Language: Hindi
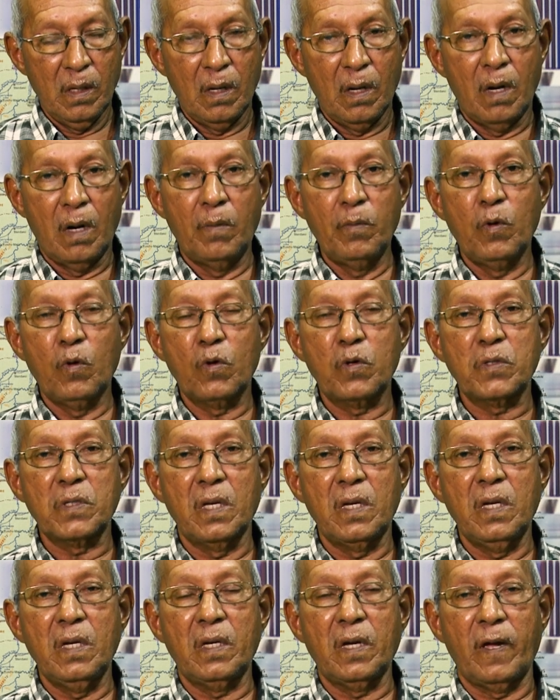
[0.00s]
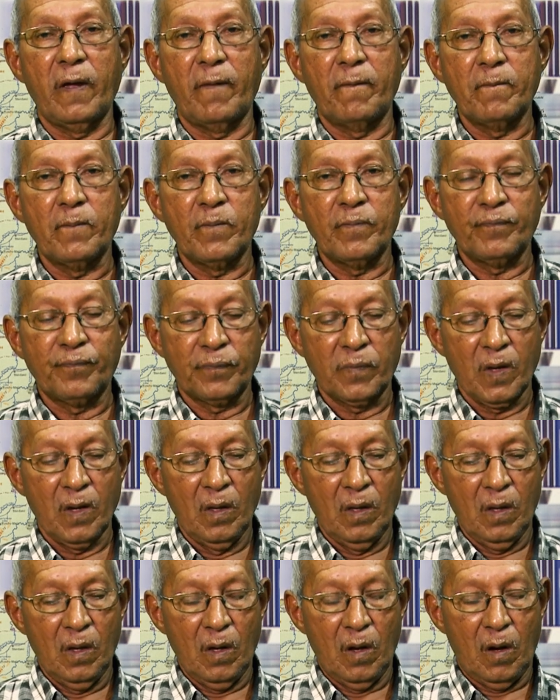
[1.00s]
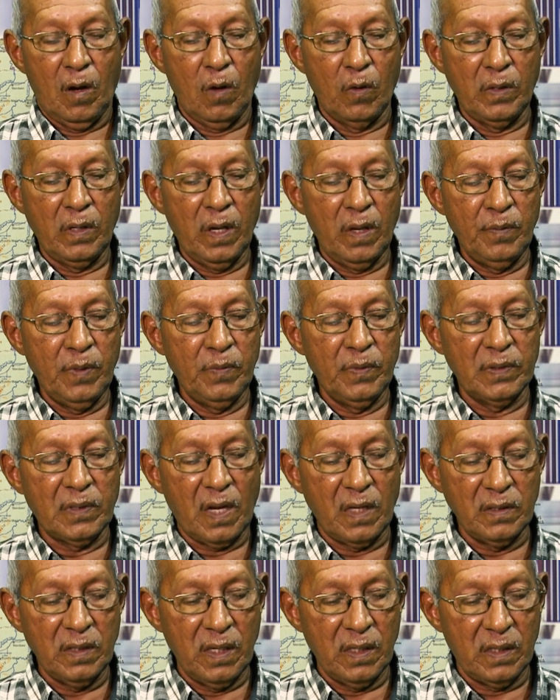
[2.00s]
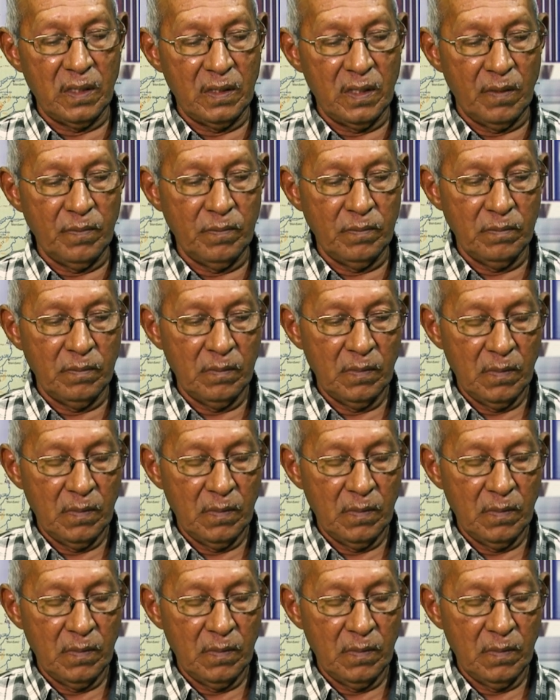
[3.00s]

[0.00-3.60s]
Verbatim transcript: हम लोग शरीक है और ये भी बता दें कि दम